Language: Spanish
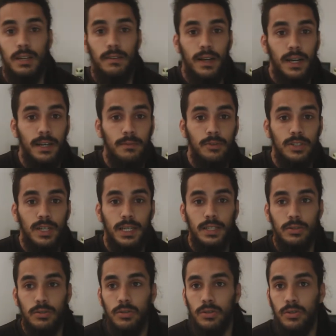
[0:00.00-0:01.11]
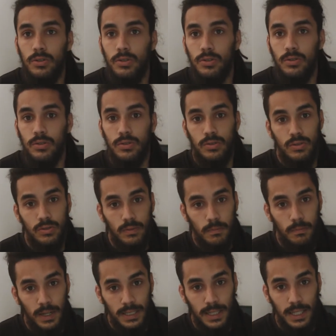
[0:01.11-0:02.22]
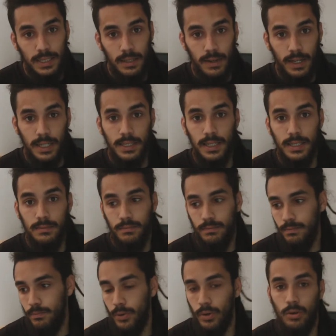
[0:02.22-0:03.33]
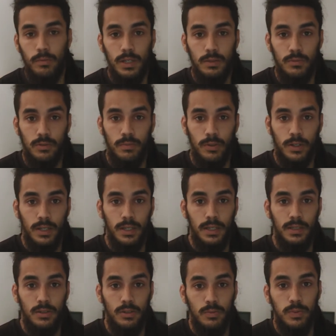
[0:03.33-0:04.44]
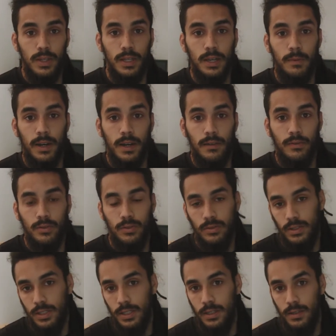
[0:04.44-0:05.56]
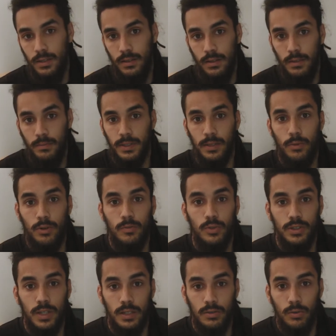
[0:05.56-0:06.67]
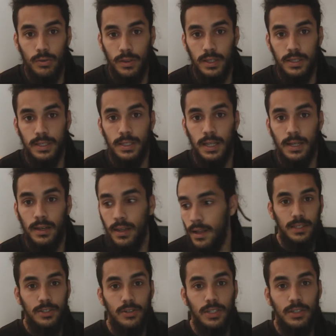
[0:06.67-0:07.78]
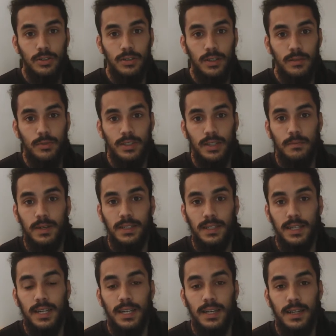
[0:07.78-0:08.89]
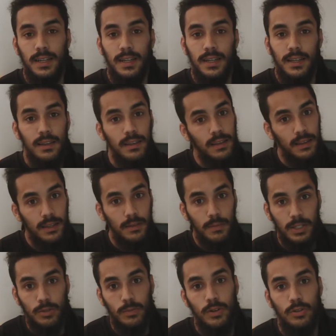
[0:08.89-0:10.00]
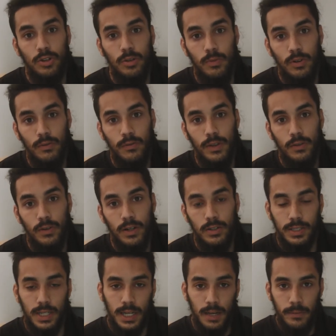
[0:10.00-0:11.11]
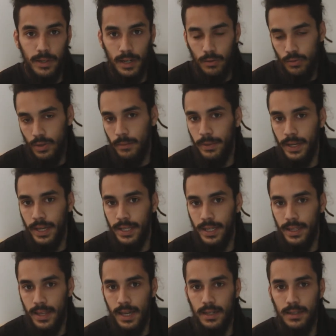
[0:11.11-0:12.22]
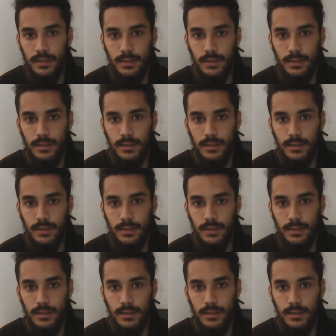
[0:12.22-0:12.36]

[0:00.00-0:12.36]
Trabajaremos a ISOs bastante bajitas por lo mismo, porque se nos puede quemar la foto si metemos muchas luces y tal. Dicho esto, tenemos el material y más o menos cómo configurar nuestra cámara, una pequeña idea.